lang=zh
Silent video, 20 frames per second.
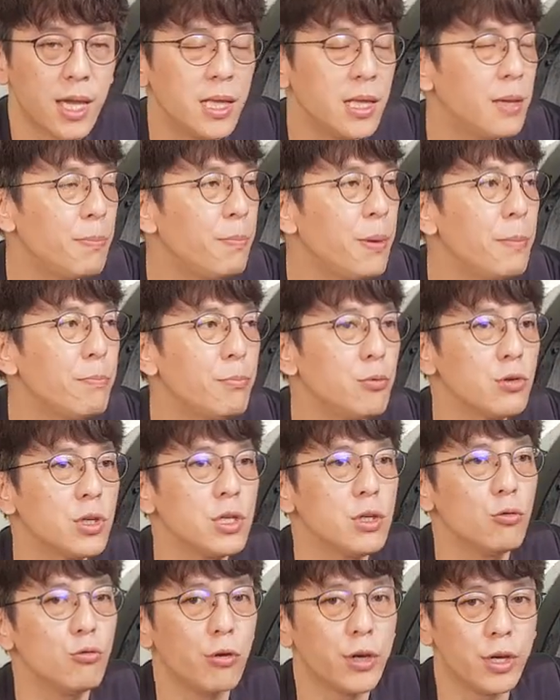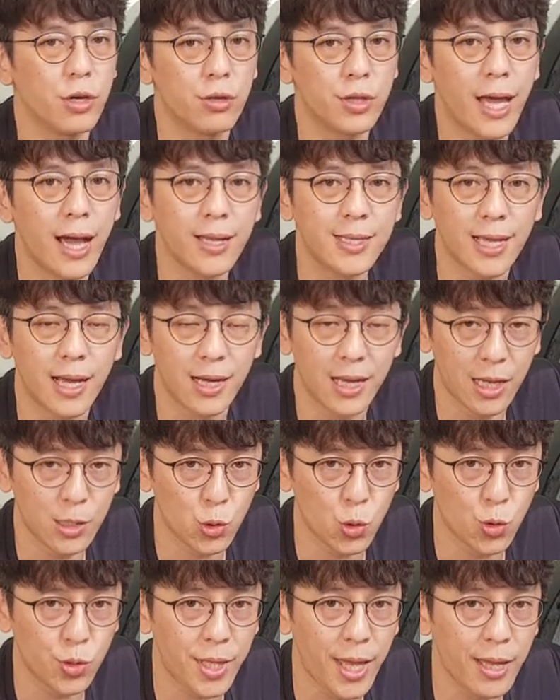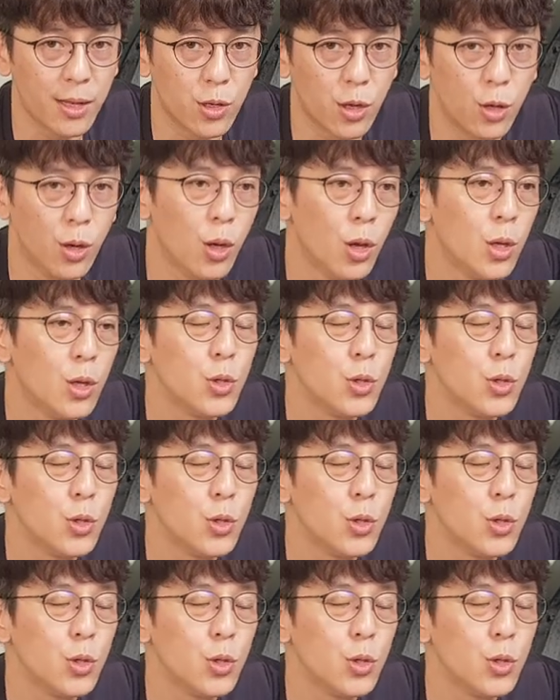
K T 并不是委由他厂来做代工，